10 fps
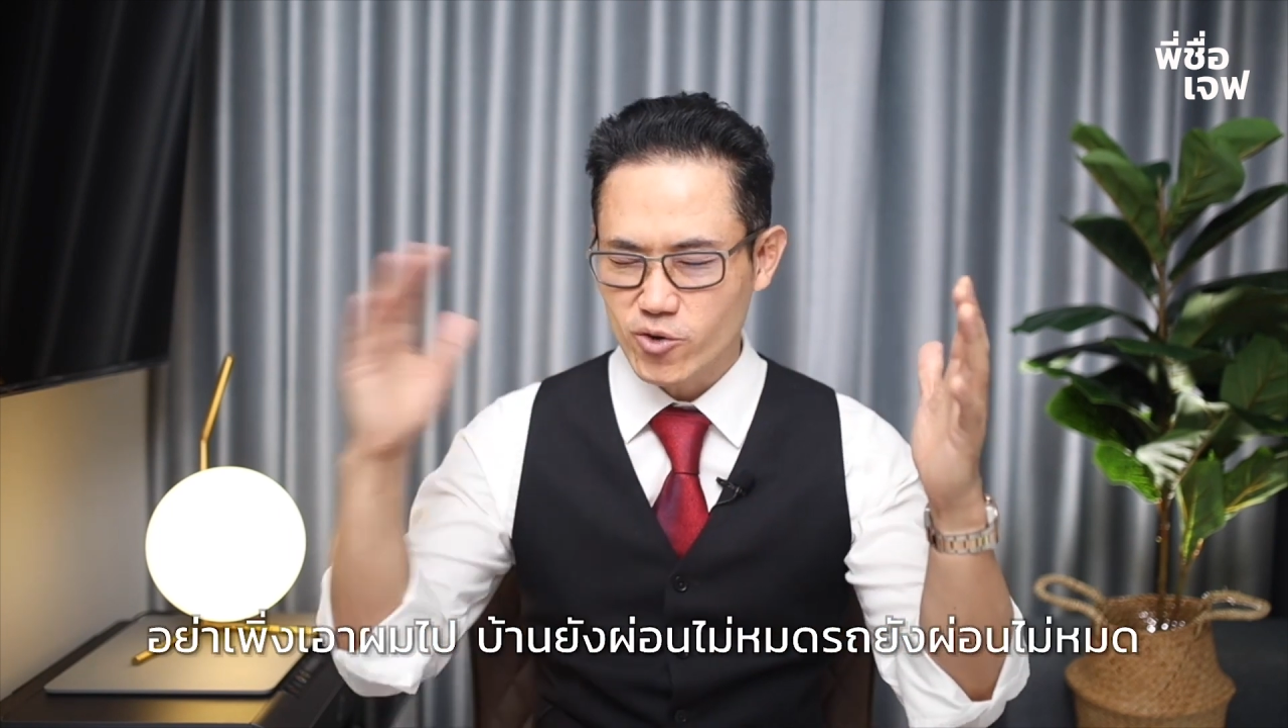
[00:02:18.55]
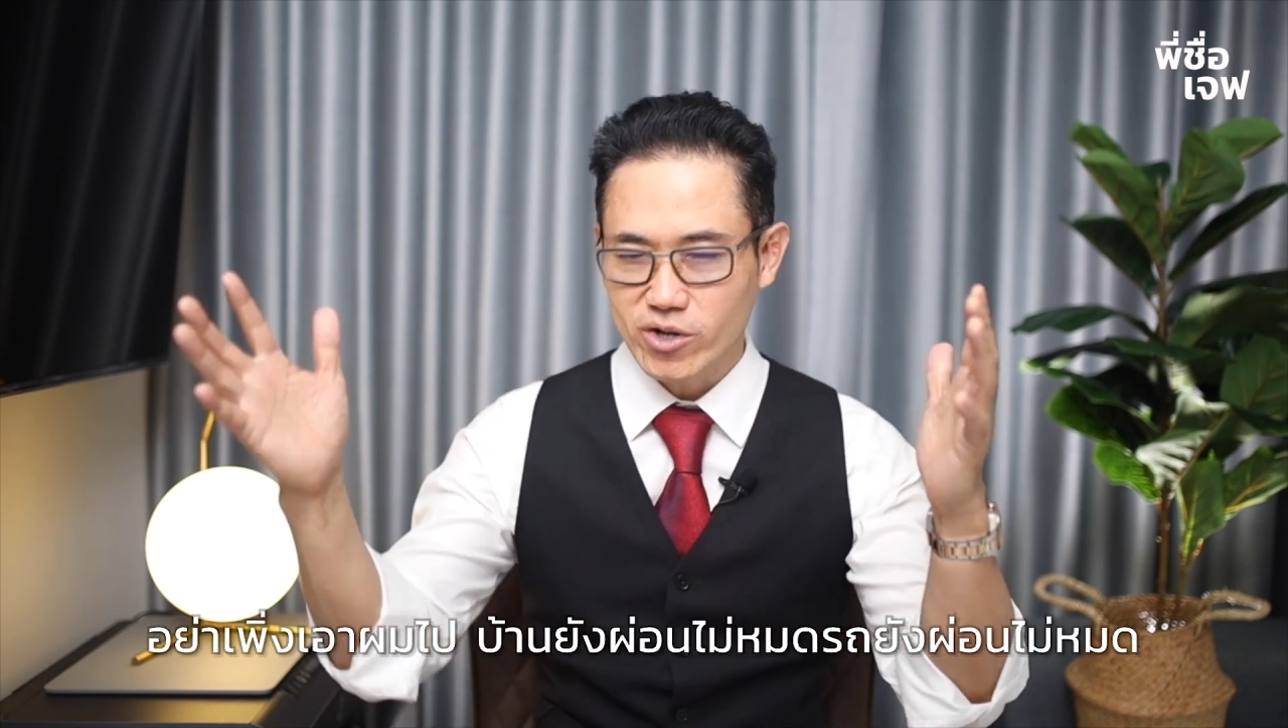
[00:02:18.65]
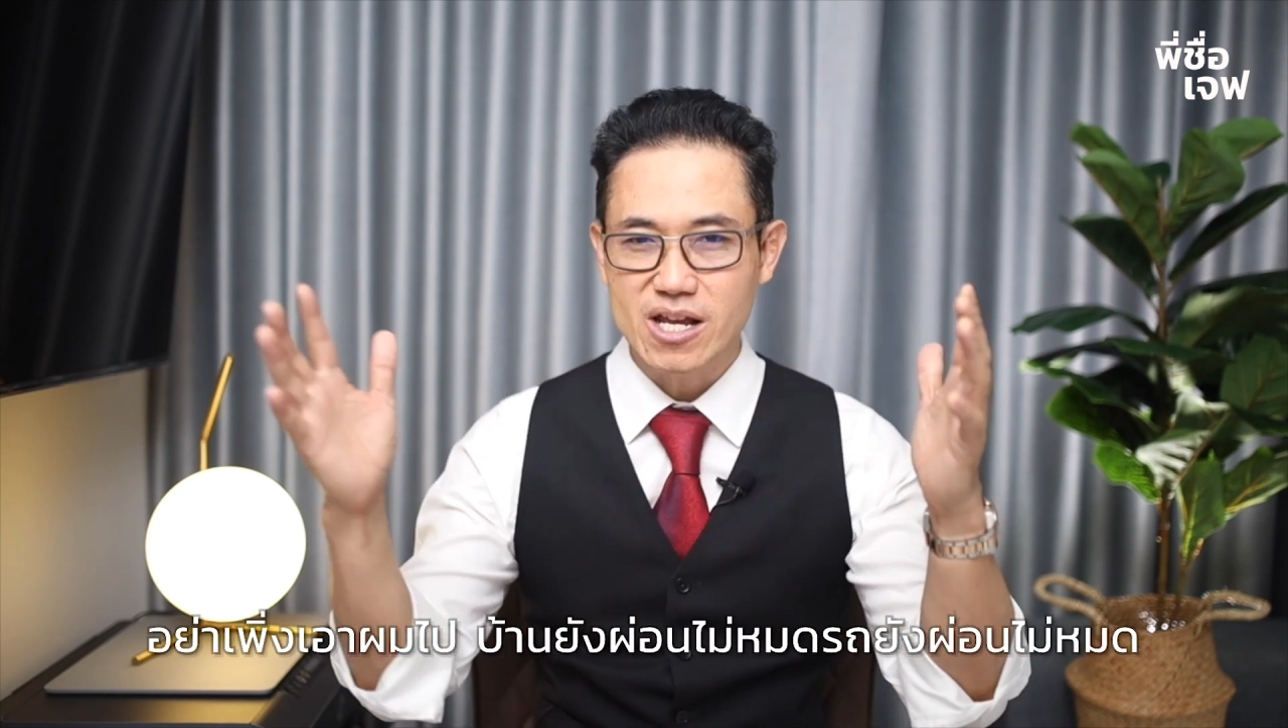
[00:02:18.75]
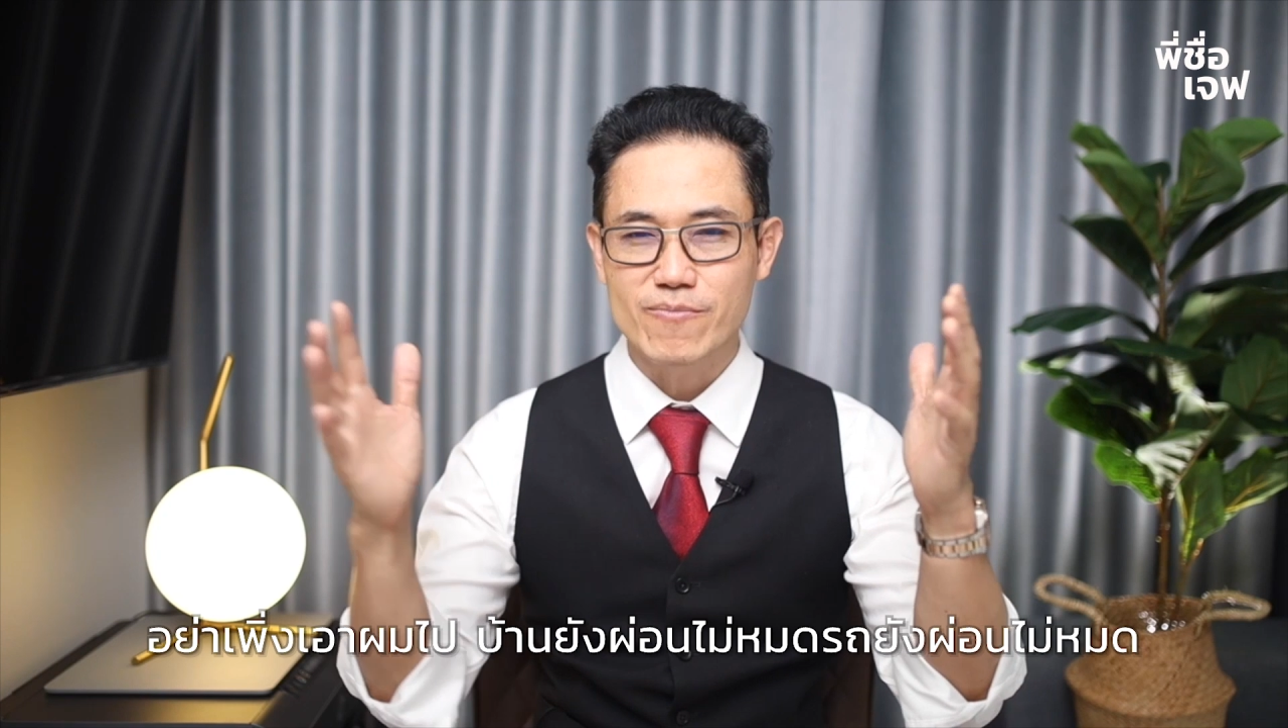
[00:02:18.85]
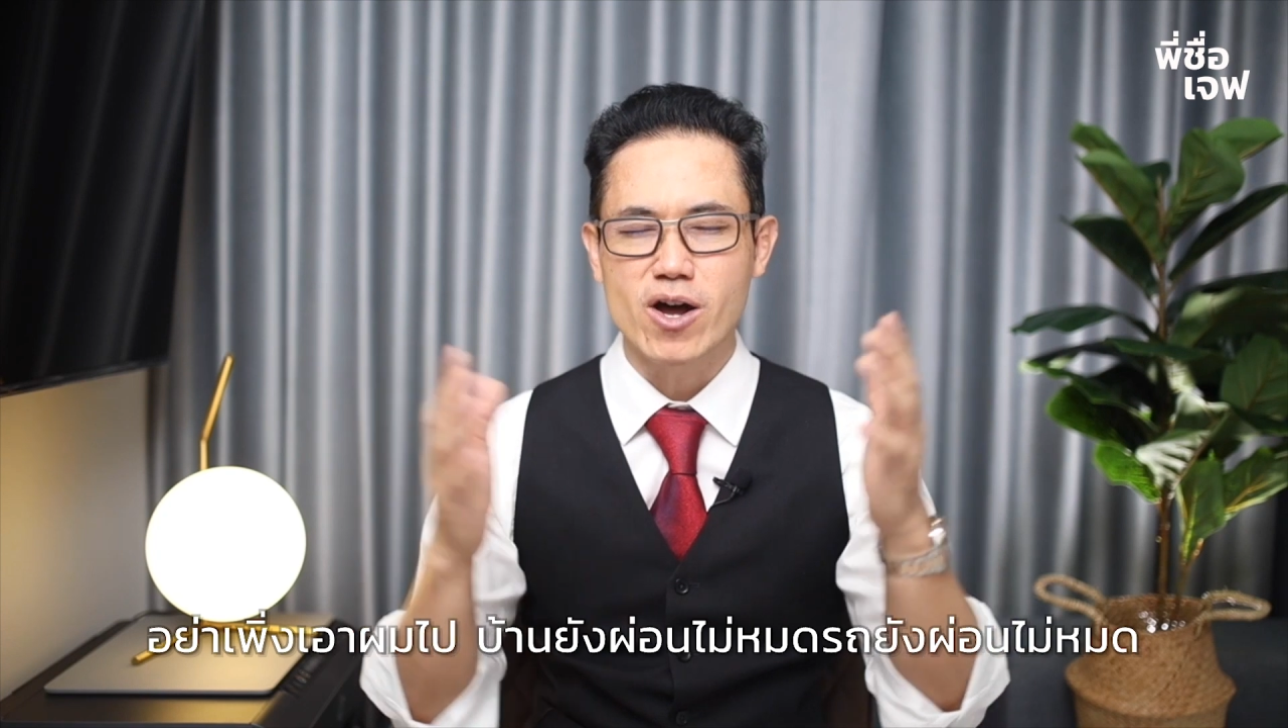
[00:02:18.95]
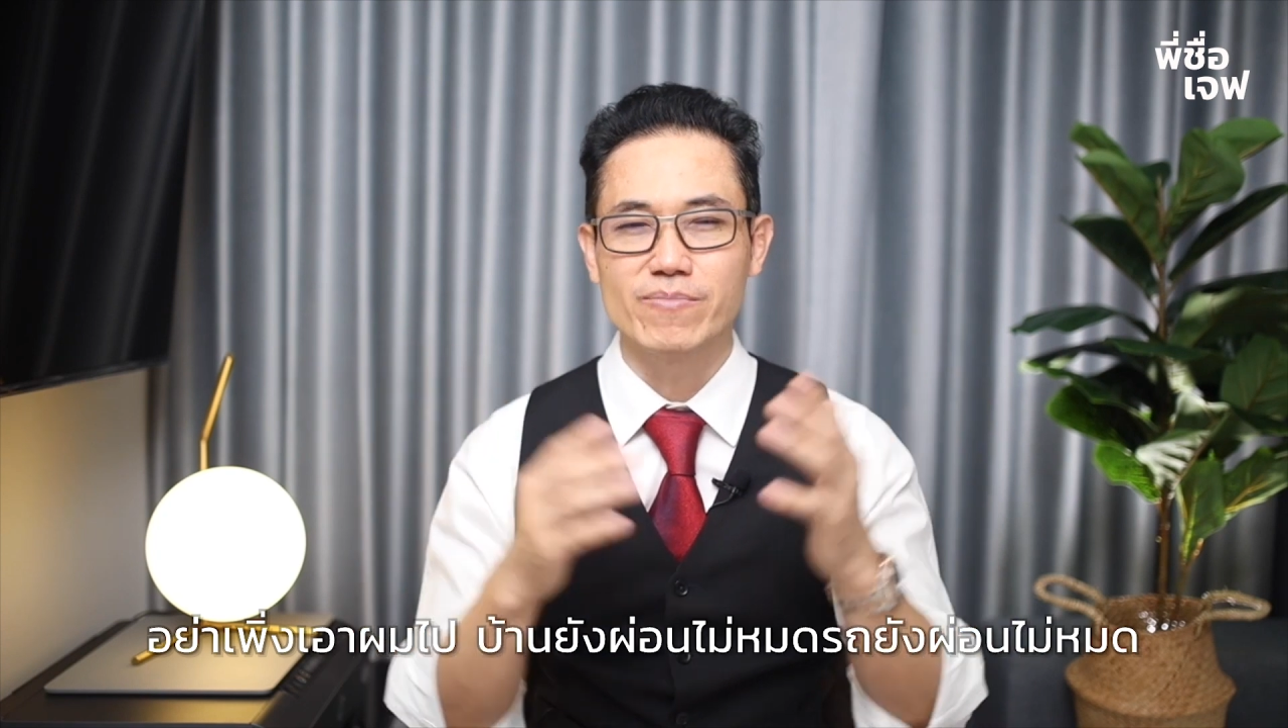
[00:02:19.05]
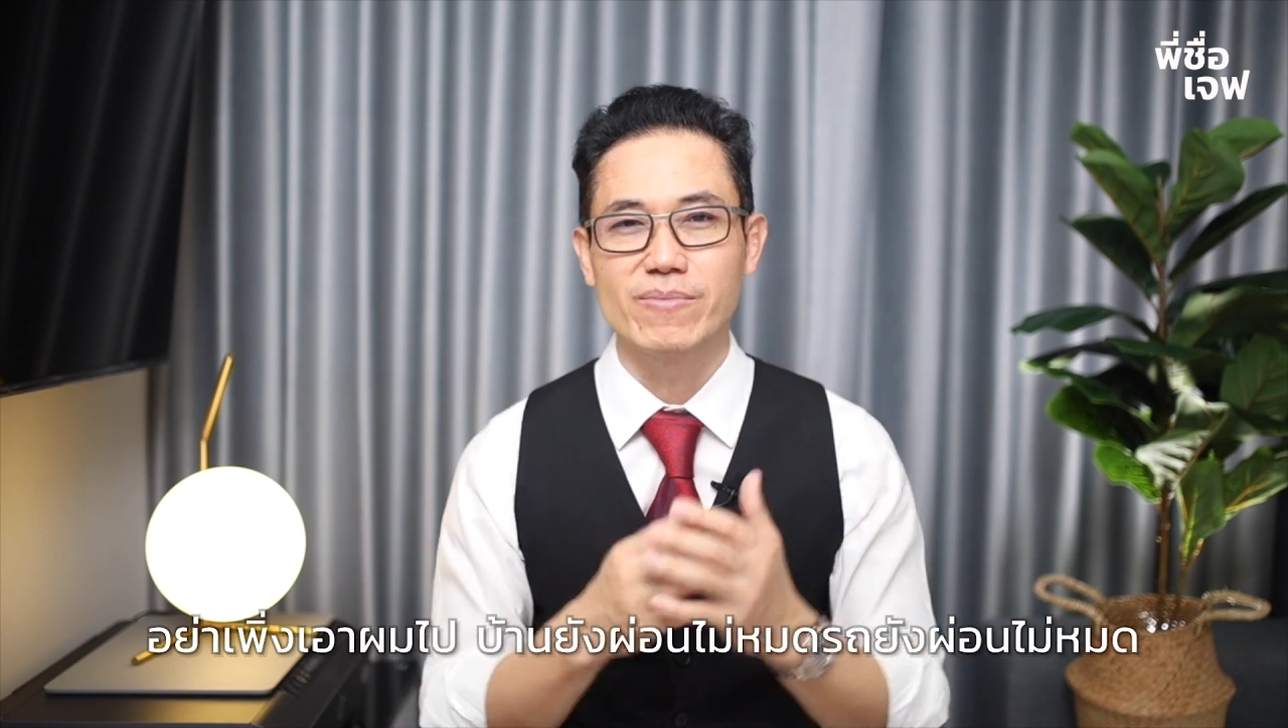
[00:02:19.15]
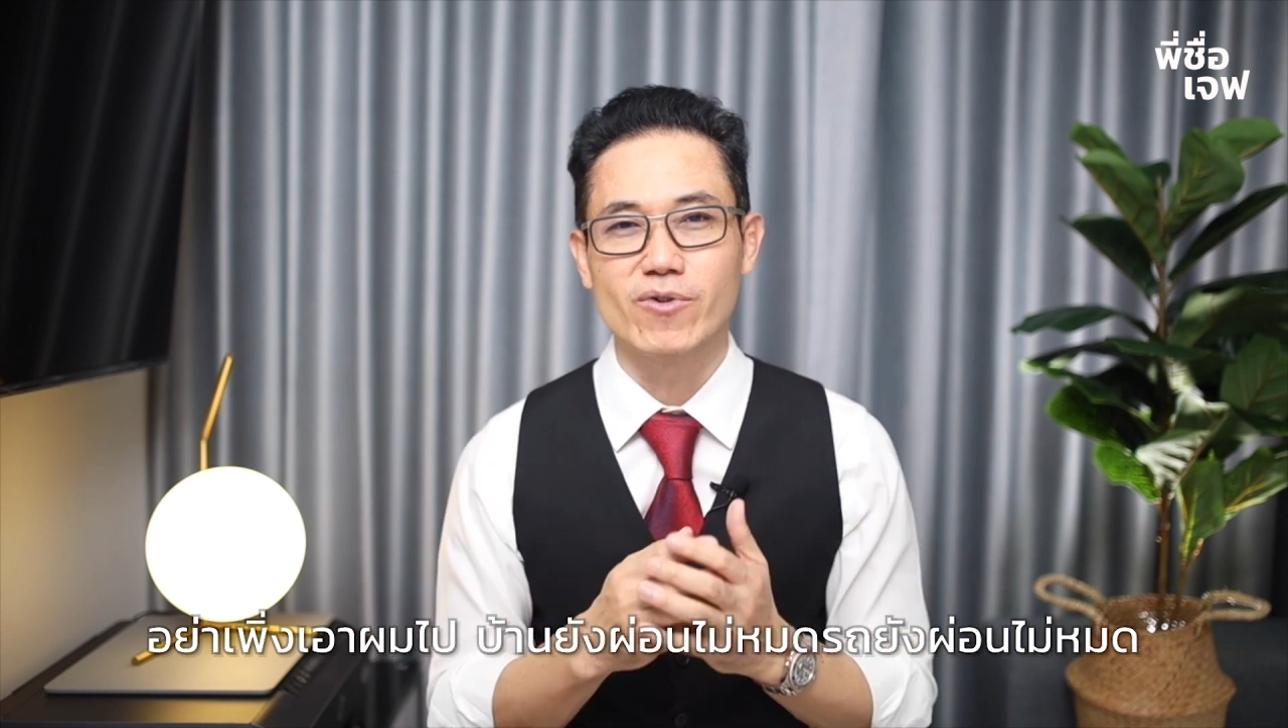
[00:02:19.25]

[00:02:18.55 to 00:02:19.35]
รถยังผ่อนไม่